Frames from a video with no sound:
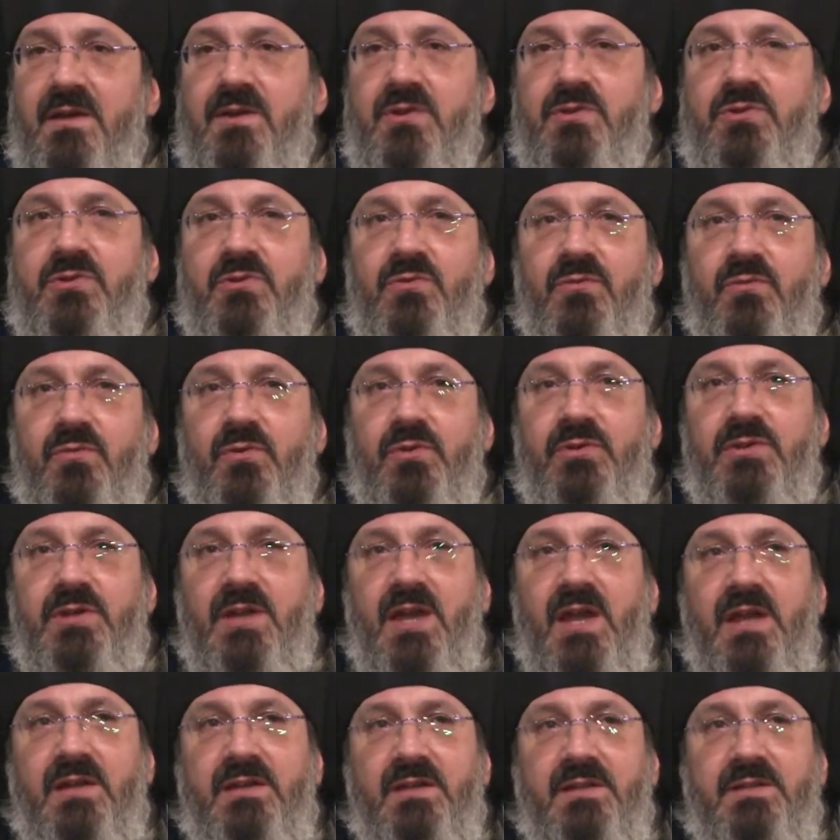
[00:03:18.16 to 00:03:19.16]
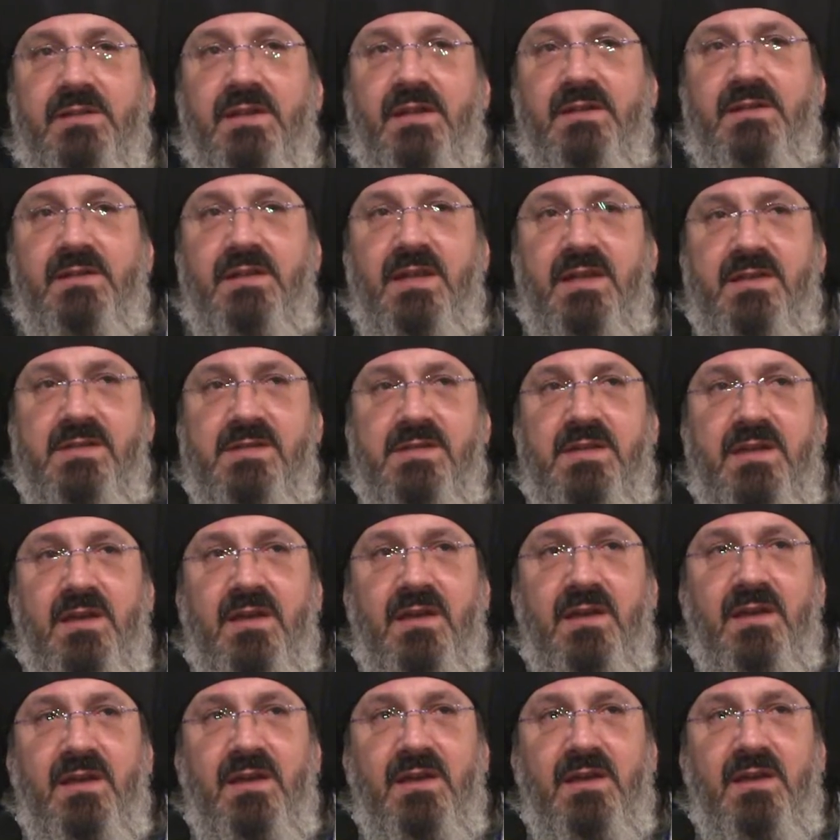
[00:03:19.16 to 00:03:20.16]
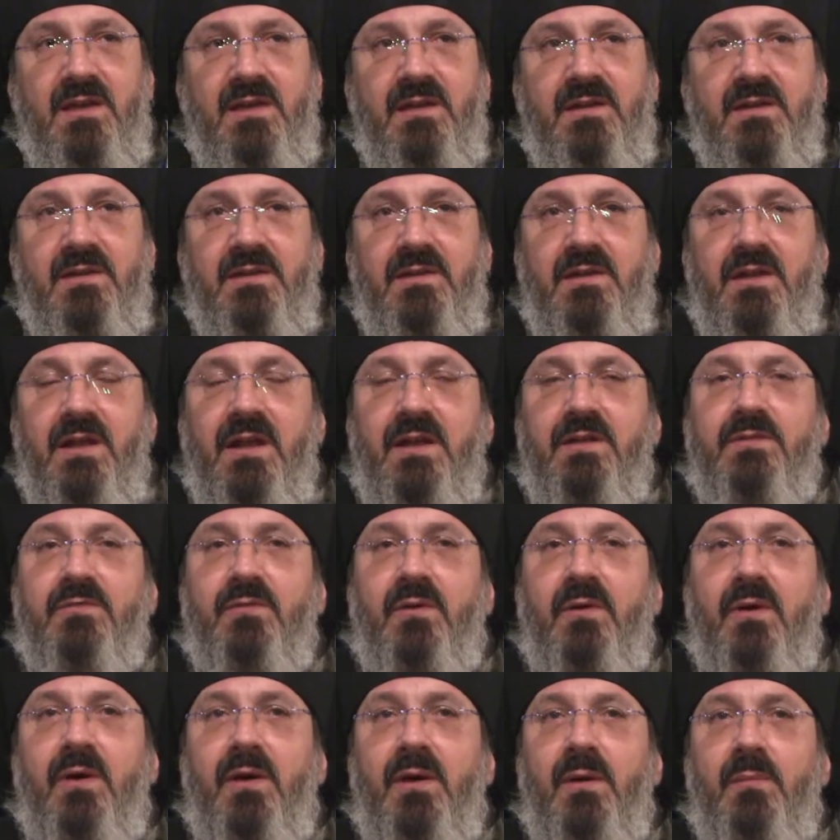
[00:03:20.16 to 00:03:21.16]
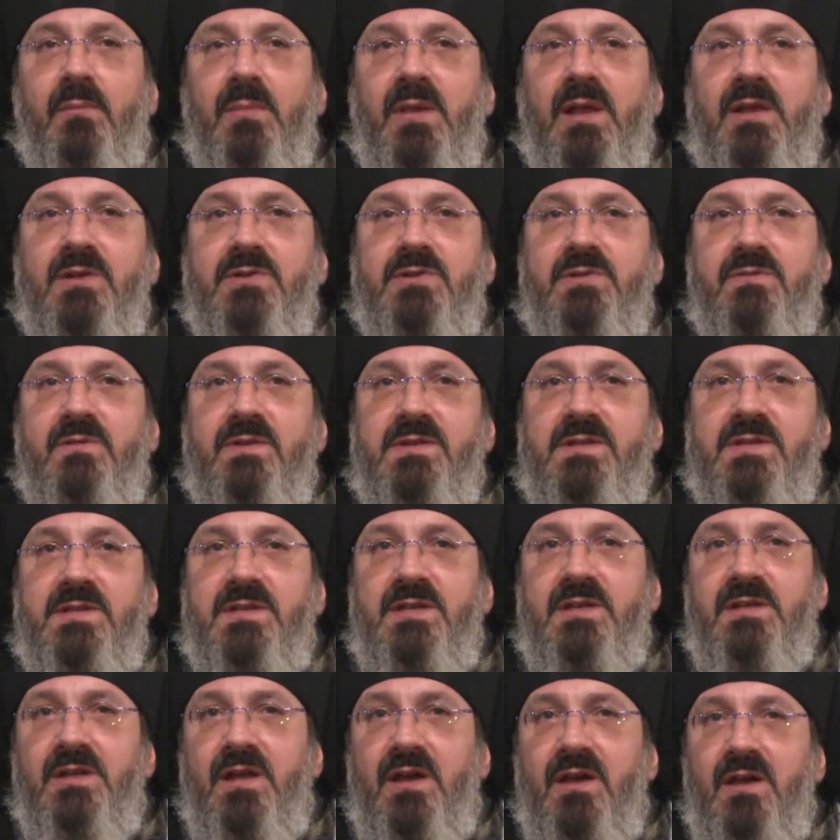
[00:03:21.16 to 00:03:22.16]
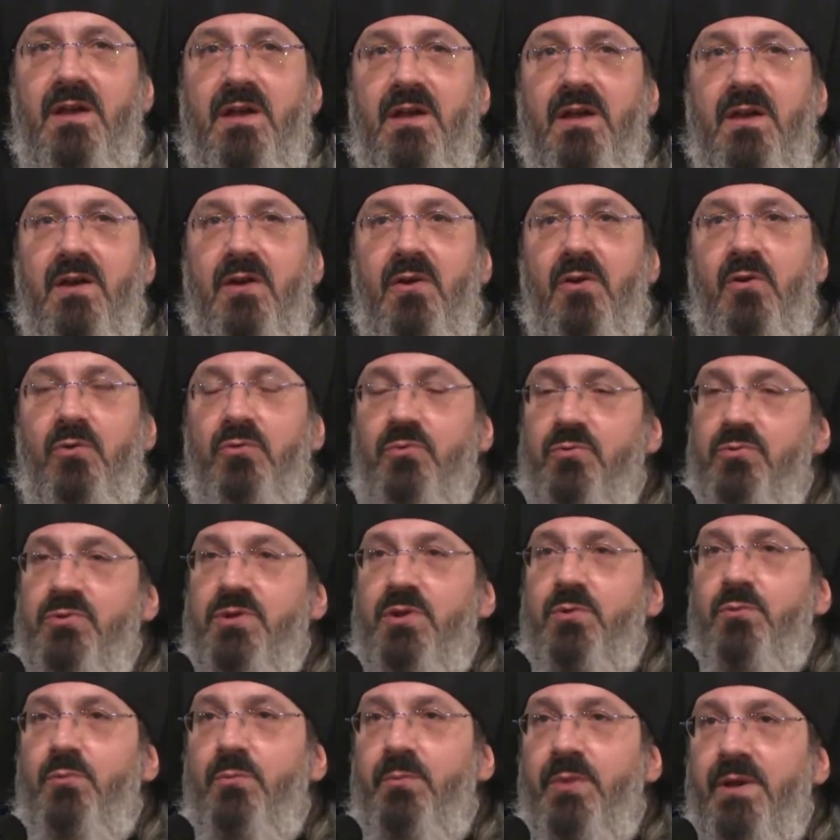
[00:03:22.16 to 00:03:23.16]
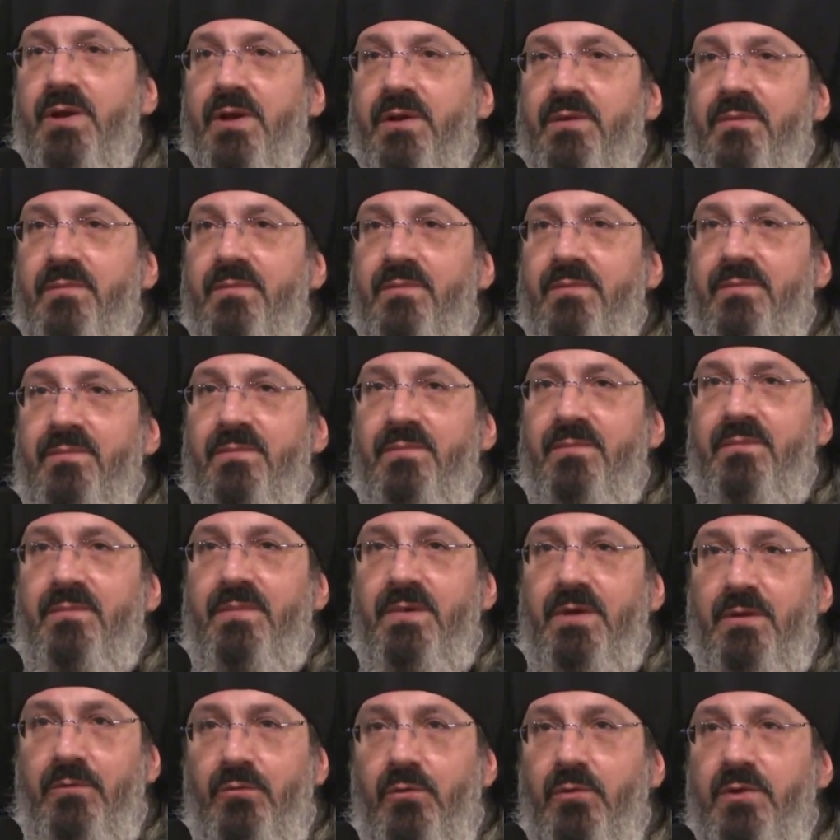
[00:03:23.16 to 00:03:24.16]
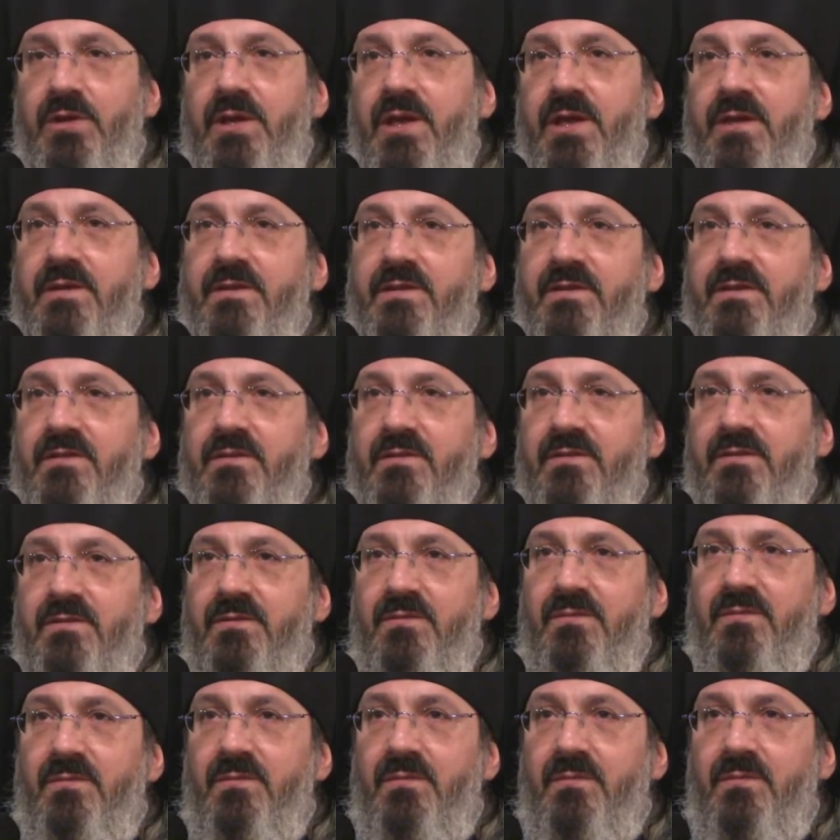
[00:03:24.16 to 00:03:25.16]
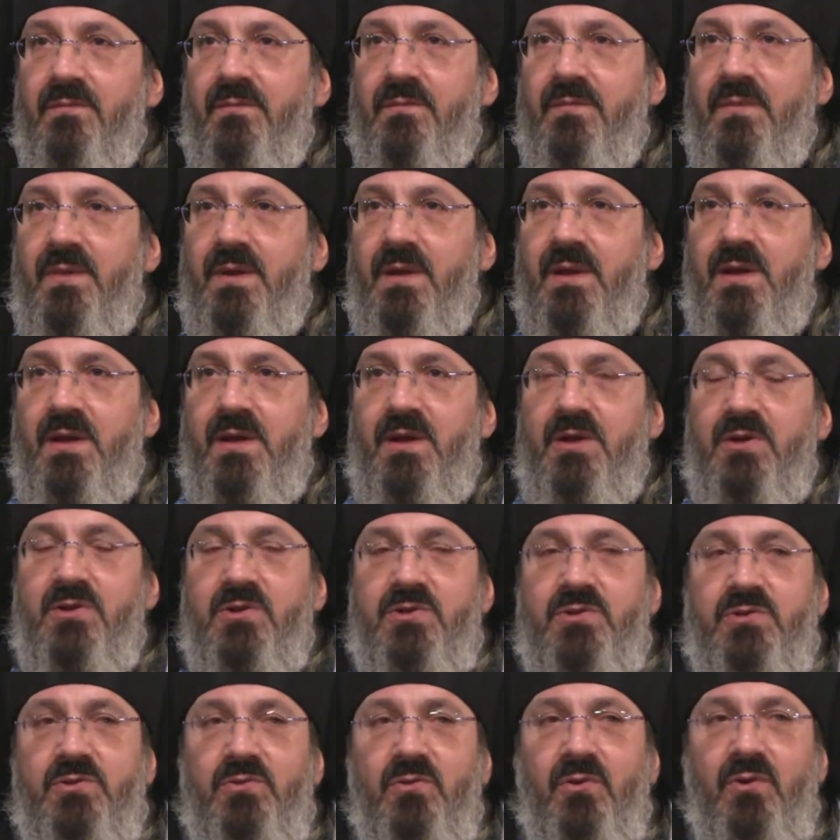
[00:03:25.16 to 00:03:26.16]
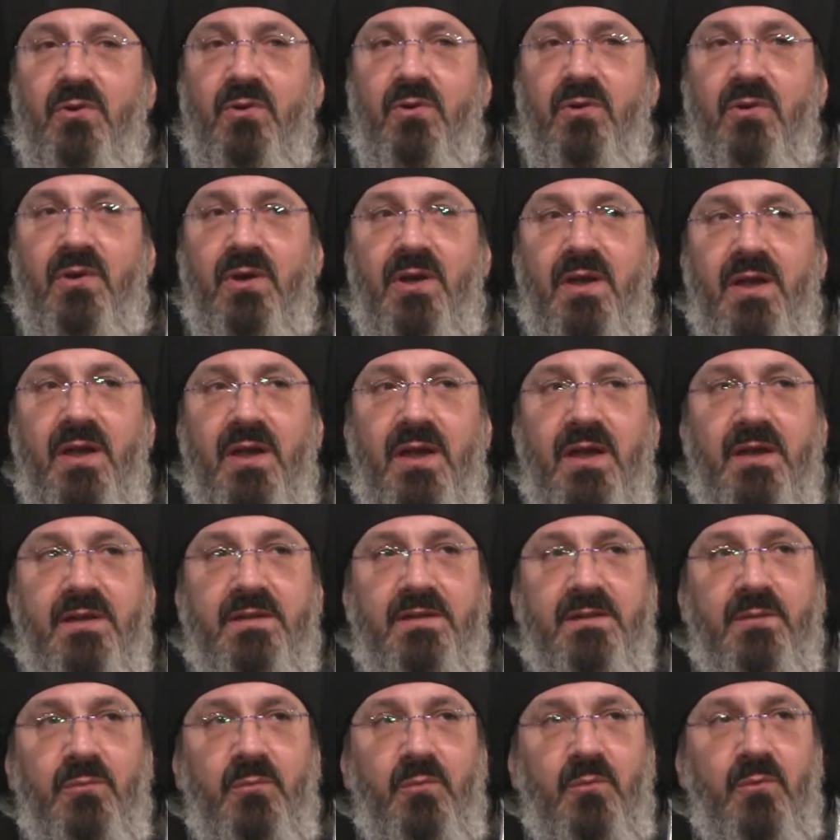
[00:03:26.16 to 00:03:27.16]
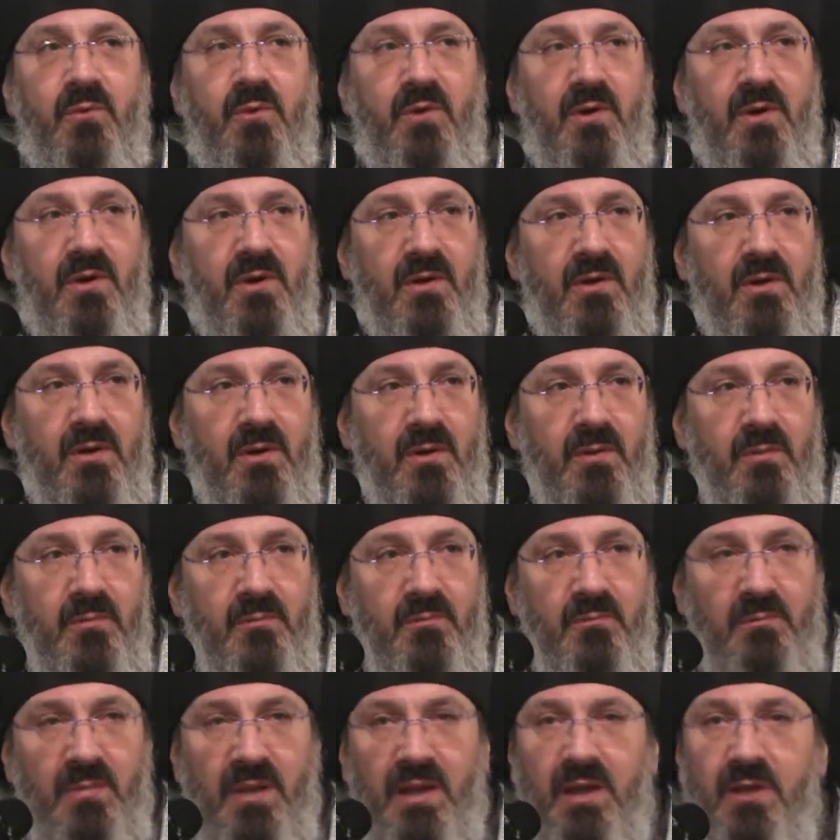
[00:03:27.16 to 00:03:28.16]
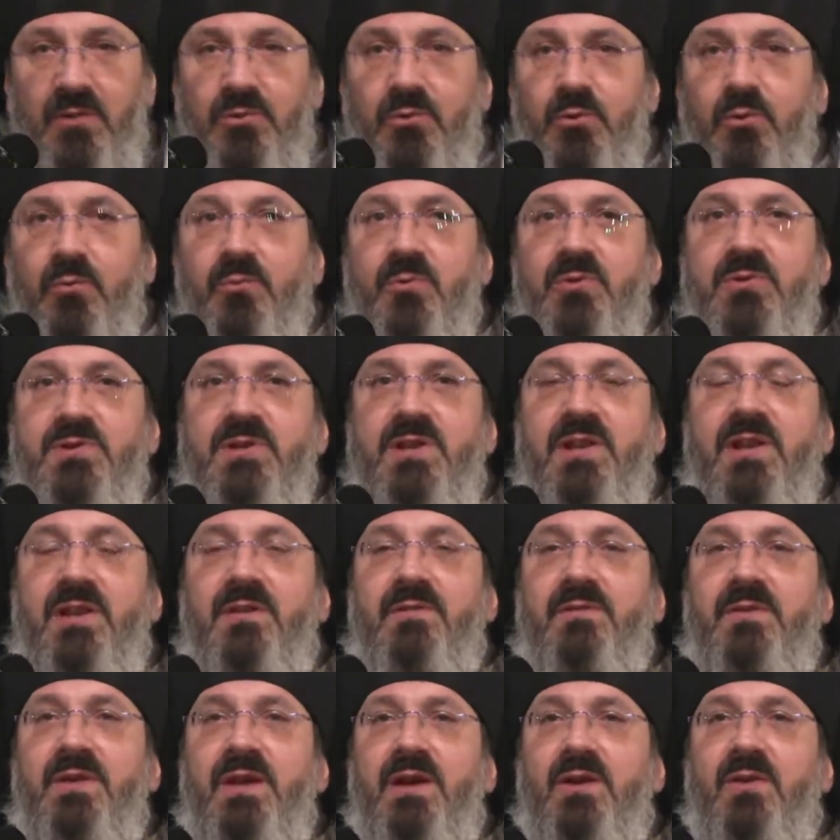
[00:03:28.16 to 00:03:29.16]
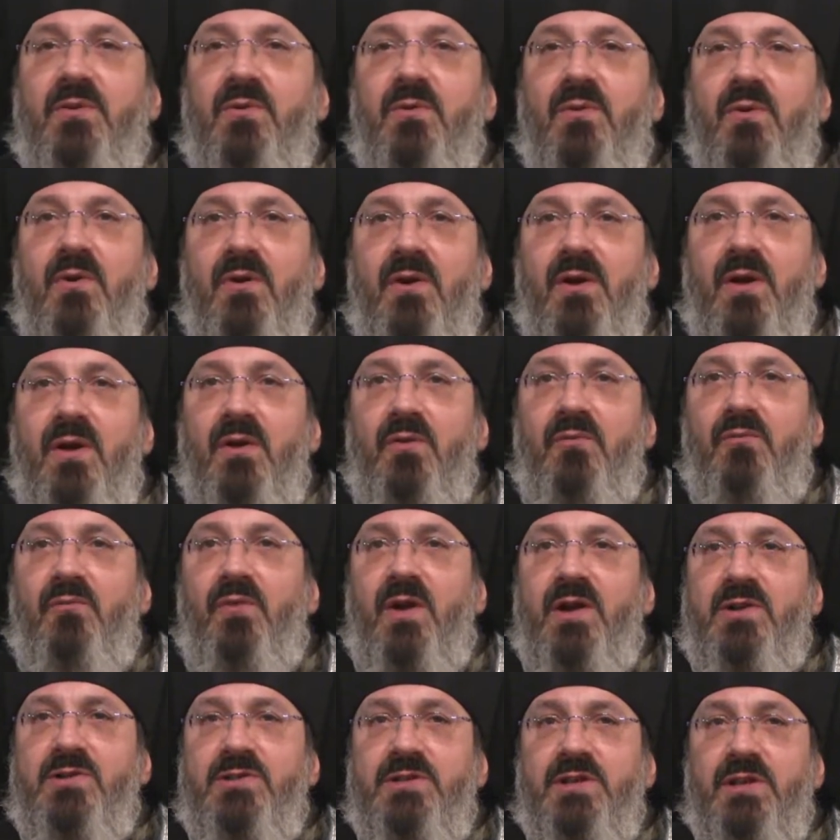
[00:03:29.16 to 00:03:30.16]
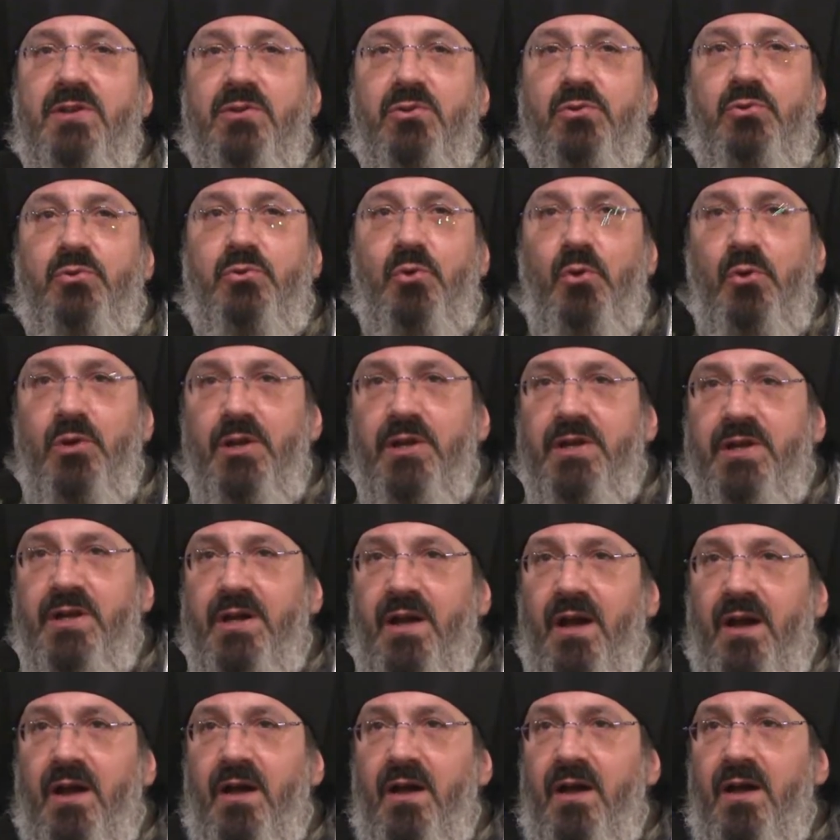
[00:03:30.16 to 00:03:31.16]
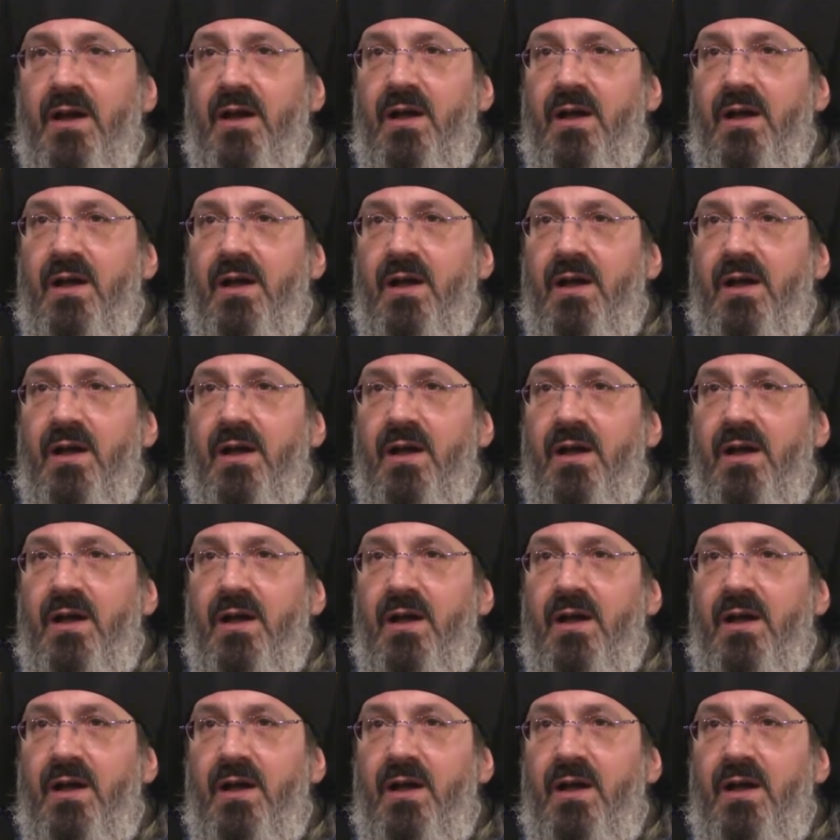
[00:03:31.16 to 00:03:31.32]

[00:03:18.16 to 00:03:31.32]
что вот этот отец – для этого младшего сына, он уже умер, его нет. Что этому молодому человеку важно только